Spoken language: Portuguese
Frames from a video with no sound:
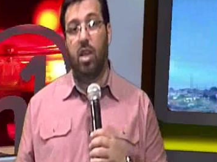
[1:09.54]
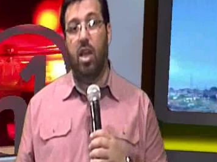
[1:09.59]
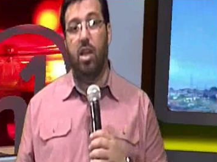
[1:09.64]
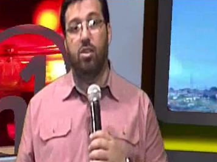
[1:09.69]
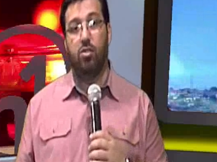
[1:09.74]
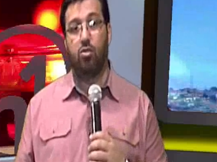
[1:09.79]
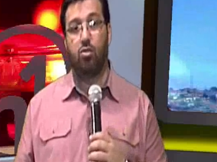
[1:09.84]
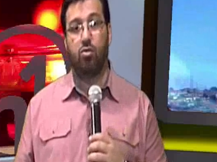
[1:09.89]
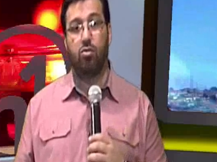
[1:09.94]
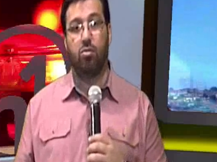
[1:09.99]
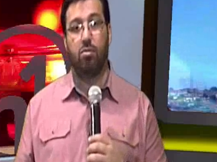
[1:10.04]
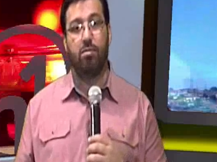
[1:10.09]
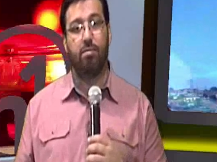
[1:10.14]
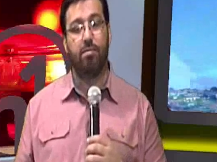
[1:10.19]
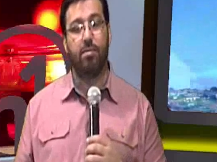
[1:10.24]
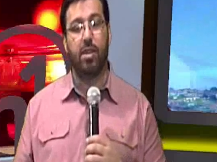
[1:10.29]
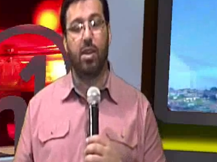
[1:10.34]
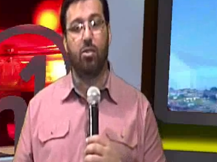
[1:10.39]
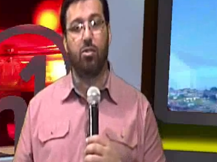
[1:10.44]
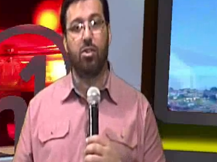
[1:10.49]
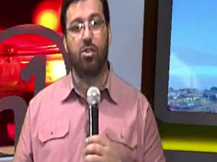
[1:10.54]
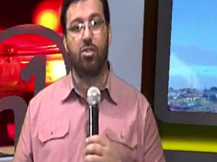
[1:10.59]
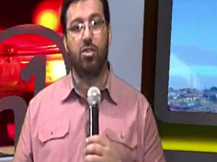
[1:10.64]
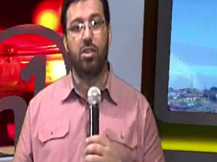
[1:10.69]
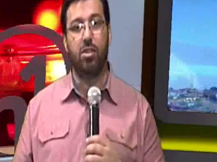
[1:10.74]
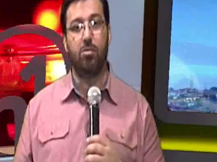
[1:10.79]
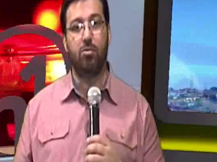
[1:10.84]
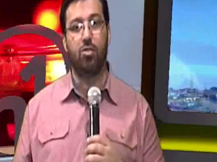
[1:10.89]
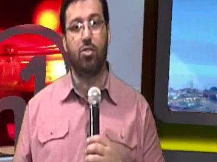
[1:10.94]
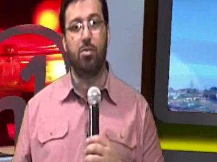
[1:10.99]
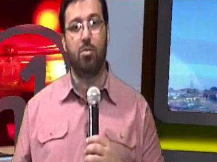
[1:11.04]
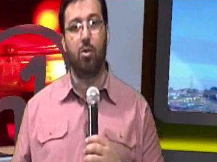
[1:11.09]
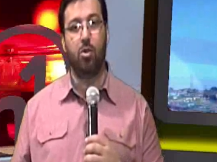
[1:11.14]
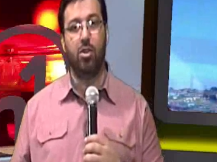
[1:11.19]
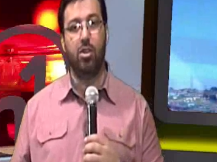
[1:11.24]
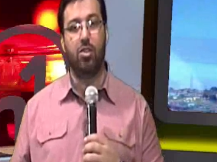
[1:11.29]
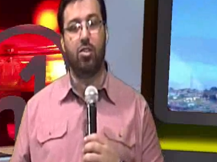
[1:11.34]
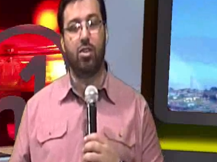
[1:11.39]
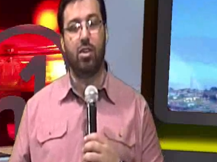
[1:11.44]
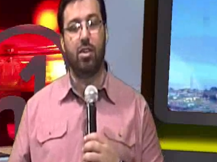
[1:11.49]
É isso. É o que tínhamos de
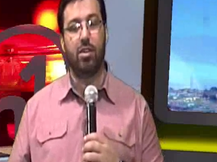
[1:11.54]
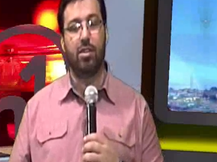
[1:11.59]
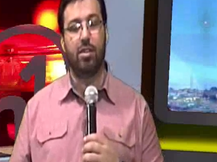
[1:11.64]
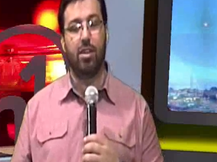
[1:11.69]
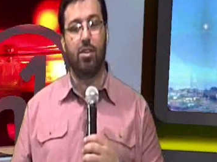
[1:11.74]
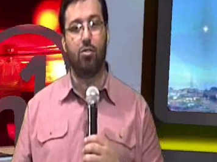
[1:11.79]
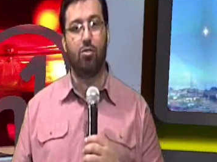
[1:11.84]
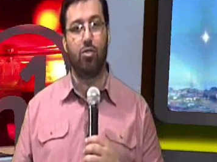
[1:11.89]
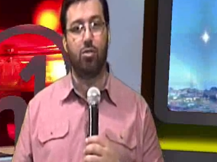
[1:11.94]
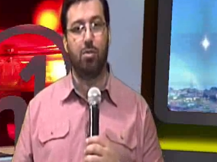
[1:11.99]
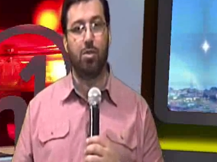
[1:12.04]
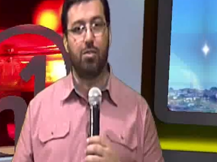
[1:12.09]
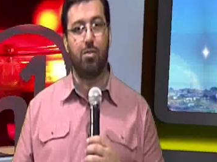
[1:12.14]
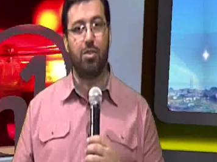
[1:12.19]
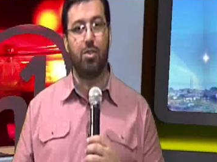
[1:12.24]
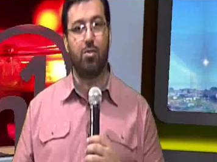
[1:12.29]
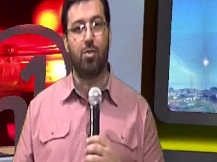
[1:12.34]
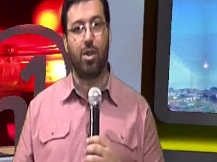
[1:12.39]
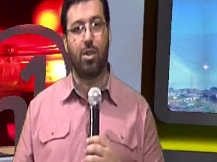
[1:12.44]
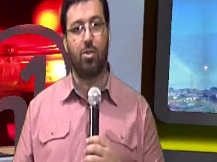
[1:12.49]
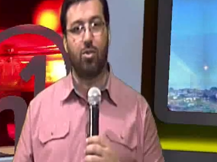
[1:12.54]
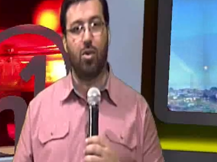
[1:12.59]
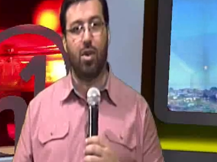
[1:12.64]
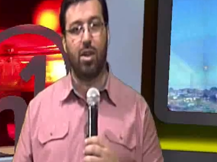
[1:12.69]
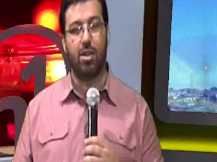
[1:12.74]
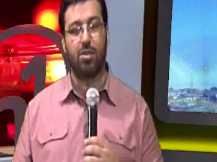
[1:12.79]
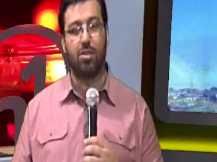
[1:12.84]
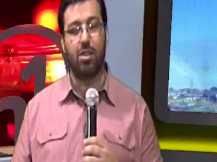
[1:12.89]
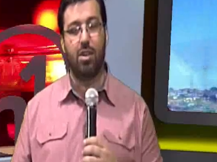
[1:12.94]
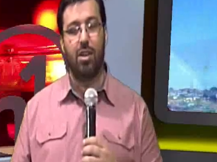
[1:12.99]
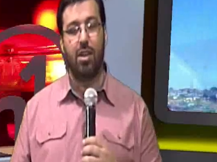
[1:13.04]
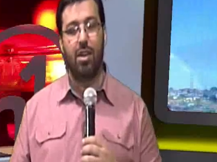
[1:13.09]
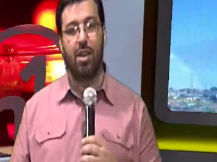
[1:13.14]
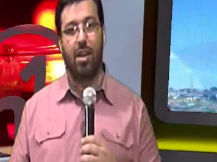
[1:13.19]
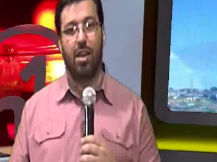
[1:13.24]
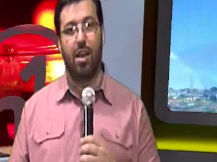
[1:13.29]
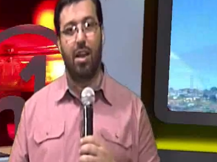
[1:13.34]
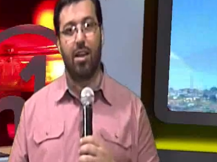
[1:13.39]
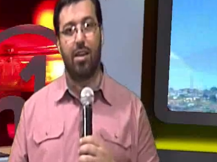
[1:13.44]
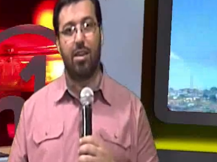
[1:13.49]
polícia das últimas 24 horas
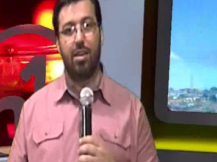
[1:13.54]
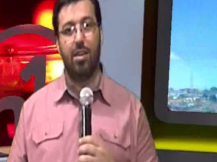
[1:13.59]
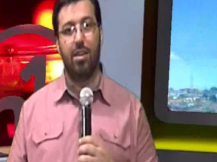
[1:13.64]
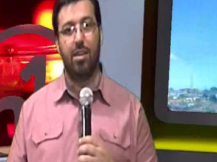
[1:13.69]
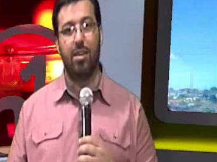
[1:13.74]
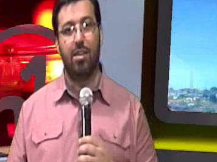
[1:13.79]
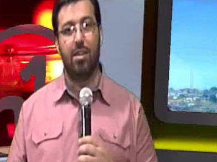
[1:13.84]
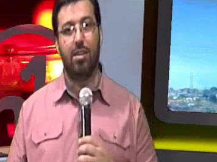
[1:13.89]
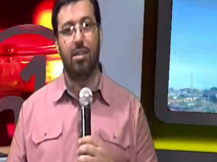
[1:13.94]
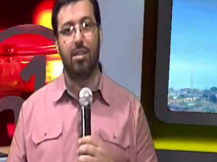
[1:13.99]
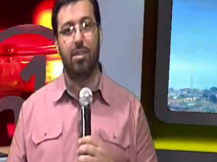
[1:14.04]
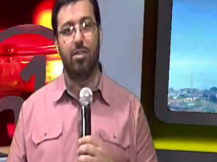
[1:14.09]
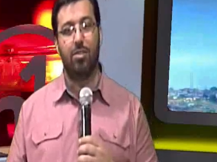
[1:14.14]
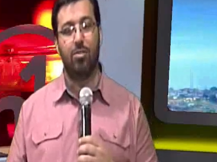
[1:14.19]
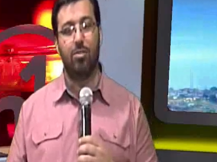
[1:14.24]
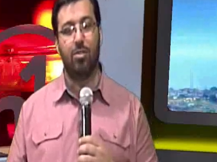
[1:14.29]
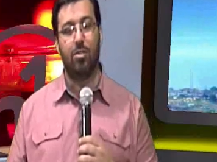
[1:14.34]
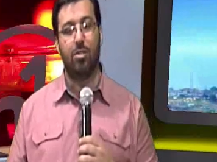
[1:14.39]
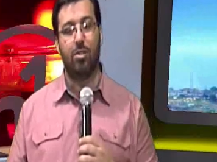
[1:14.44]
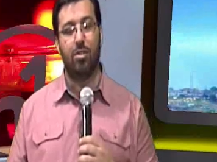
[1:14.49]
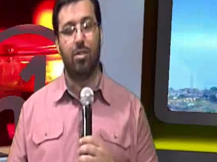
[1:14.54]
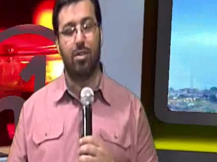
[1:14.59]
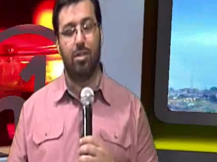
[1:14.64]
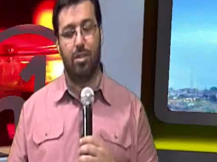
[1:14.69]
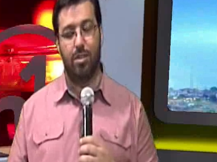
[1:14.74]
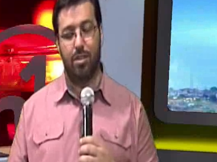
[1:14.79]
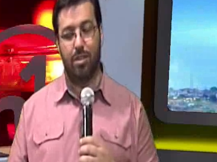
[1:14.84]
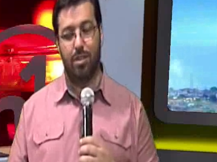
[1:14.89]
aqui no,